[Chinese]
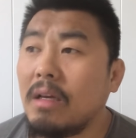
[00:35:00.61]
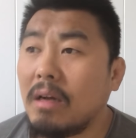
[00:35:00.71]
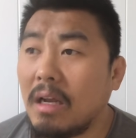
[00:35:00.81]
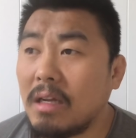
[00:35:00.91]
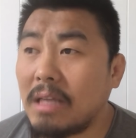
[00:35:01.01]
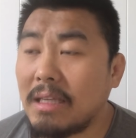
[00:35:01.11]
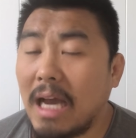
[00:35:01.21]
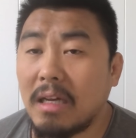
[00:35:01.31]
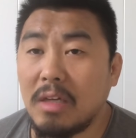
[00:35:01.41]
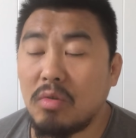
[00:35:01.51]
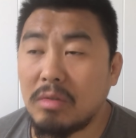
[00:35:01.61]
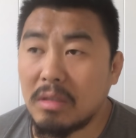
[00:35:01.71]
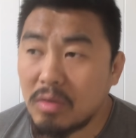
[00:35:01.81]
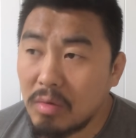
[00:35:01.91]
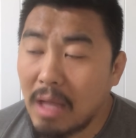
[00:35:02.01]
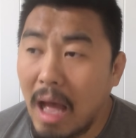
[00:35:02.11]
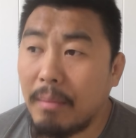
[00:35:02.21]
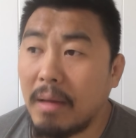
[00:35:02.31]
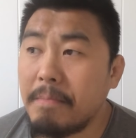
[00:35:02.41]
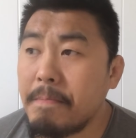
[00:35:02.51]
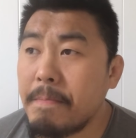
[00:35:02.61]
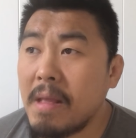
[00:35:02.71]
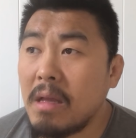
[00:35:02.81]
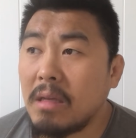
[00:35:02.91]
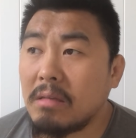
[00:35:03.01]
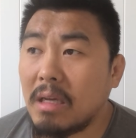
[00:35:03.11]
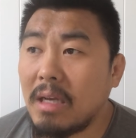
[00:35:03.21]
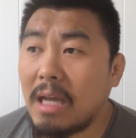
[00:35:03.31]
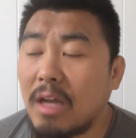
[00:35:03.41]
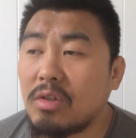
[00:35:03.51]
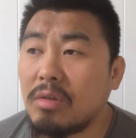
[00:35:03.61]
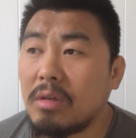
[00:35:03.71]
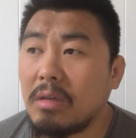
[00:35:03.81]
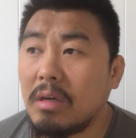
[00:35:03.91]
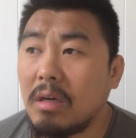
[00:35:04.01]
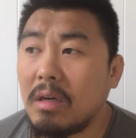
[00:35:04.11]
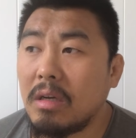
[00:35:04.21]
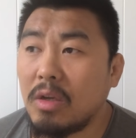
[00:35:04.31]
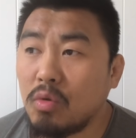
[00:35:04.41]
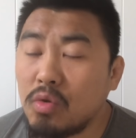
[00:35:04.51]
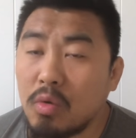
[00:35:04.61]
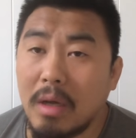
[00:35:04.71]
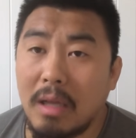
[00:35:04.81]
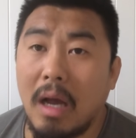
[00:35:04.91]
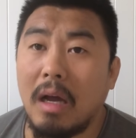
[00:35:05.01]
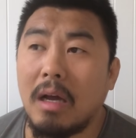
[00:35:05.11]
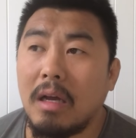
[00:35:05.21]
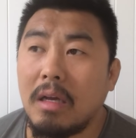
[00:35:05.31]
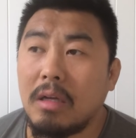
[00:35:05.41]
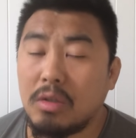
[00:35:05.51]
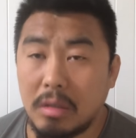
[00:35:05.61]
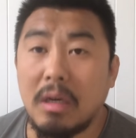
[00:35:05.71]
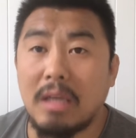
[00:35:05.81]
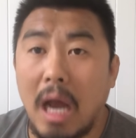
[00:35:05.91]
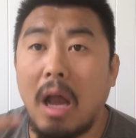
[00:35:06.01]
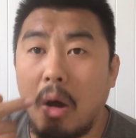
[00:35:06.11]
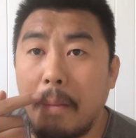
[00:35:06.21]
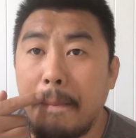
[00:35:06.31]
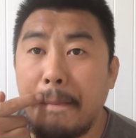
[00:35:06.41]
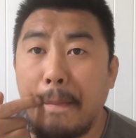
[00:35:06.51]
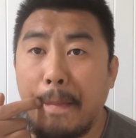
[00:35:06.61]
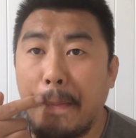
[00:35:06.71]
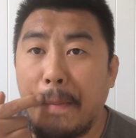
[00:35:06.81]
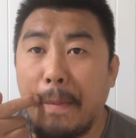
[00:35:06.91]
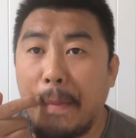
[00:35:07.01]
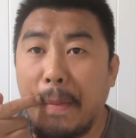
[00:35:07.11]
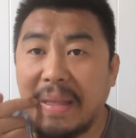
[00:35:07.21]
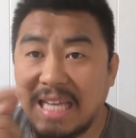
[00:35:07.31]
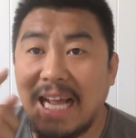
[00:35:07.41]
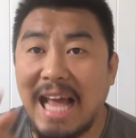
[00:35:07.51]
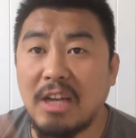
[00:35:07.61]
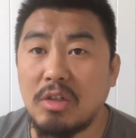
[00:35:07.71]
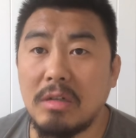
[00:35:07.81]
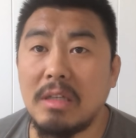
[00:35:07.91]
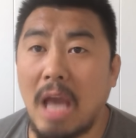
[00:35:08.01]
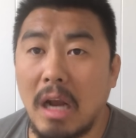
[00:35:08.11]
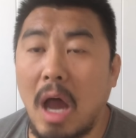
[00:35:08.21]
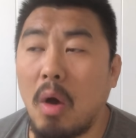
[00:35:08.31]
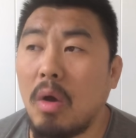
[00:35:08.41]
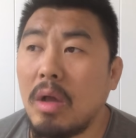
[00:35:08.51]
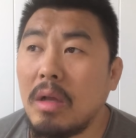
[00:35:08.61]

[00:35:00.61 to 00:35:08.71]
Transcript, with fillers: 完了，大家可以去咨询他们。加拿适合留学的，适合养老。加拿大适合养老。